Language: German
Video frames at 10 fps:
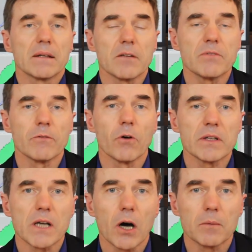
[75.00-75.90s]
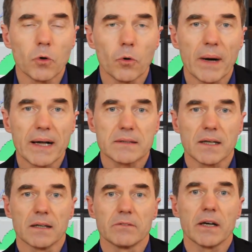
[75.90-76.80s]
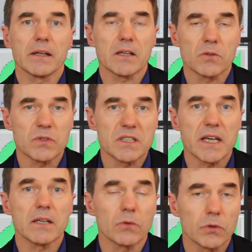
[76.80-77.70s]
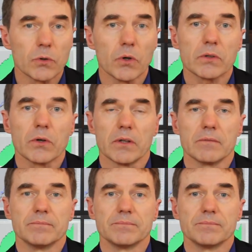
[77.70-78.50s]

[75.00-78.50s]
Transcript: Denn wir wollen ja auch im hohen Alter weiterhin gut sehen und gut hören können.